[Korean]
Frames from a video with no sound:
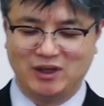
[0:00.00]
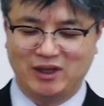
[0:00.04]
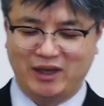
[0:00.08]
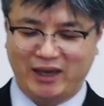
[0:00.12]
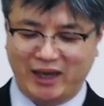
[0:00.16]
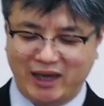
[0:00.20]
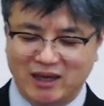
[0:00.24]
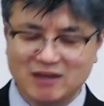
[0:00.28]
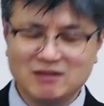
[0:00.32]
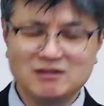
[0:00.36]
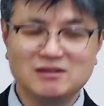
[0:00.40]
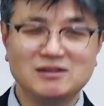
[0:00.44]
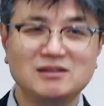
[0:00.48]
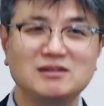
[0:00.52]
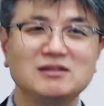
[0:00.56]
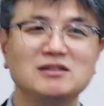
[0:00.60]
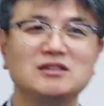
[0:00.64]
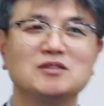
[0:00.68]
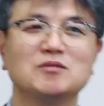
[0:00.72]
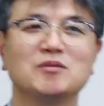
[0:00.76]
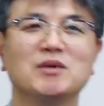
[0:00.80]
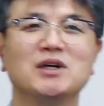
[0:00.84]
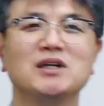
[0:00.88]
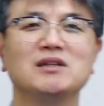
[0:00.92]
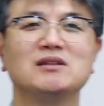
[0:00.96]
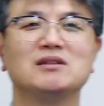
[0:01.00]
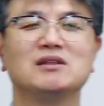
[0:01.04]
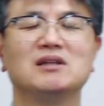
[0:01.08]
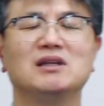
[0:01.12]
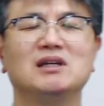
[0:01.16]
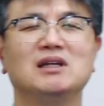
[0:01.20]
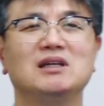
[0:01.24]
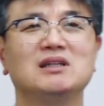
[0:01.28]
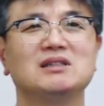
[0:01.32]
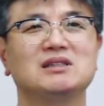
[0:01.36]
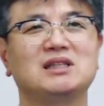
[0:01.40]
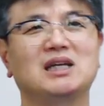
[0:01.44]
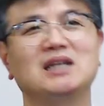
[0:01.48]
애를 쓰지만
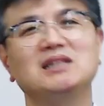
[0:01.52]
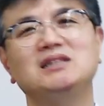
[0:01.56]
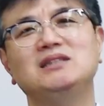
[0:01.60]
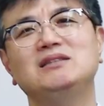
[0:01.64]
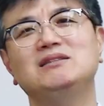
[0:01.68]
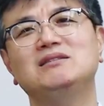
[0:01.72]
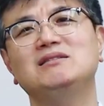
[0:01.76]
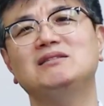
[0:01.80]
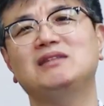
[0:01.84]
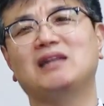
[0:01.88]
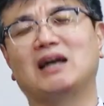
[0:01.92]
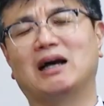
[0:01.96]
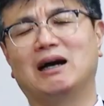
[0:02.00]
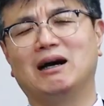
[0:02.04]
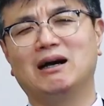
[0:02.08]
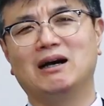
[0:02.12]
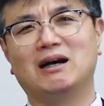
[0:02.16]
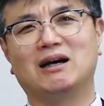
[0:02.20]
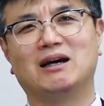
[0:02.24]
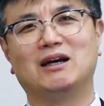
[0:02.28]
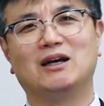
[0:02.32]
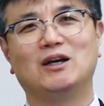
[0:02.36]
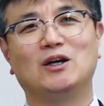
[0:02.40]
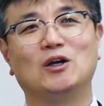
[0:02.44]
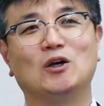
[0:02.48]
사실은 다